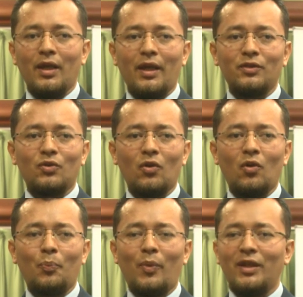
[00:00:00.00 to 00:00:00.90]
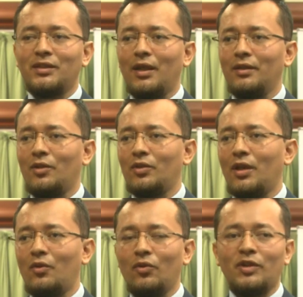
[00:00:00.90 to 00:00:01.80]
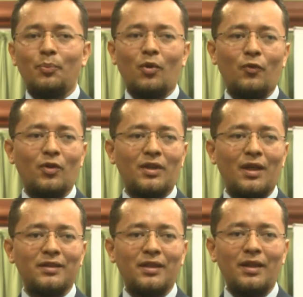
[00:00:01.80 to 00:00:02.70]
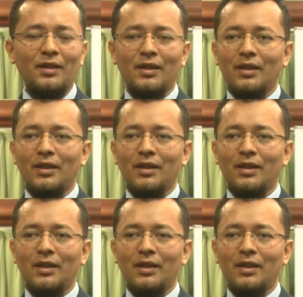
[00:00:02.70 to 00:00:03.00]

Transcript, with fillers: Esto pasa, entre otras cosas, por fortalecer